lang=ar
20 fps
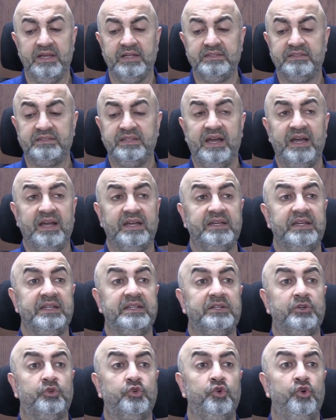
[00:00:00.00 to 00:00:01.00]
انتهكت
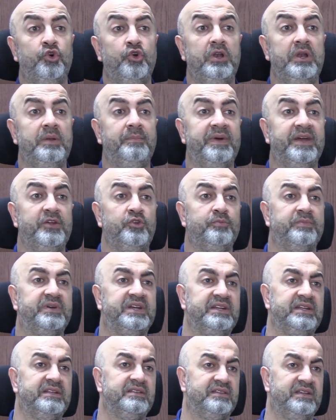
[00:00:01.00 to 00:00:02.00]
كل ما
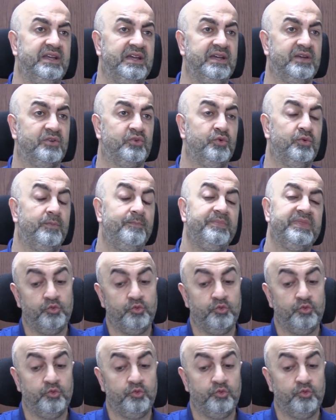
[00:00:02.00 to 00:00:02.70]
يمكن انتهاكه